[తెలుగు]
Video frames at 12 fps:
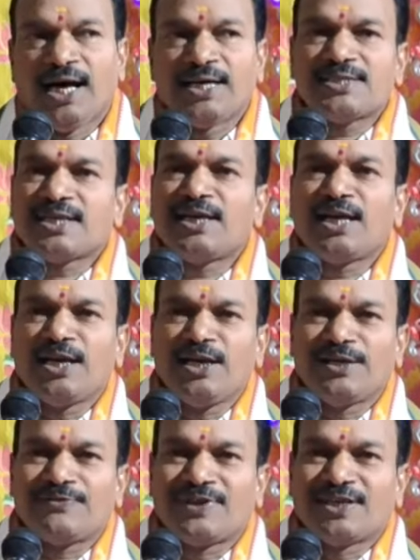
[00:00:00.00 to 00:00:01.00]
ఆచరణ
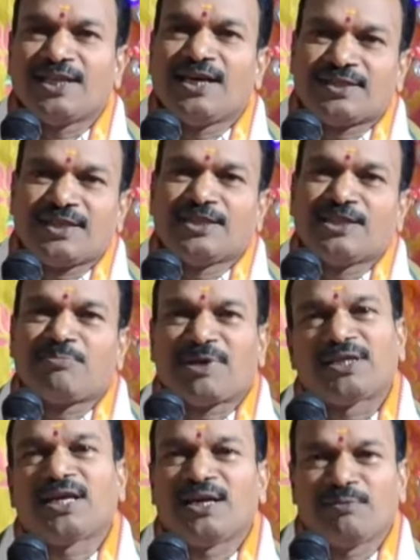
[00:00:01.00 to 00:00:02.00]
అనేటువంటిది అత్యంత
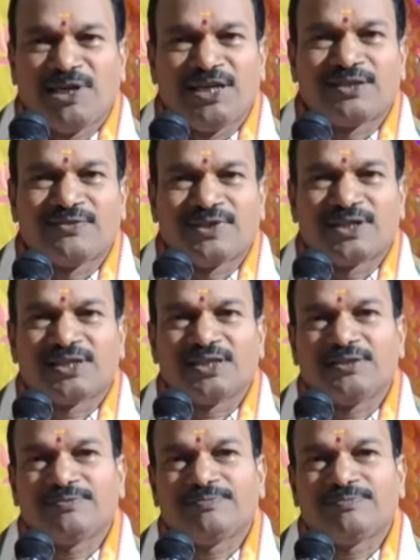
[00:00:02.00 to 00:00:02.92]
ప్రధానమైనటువంటిది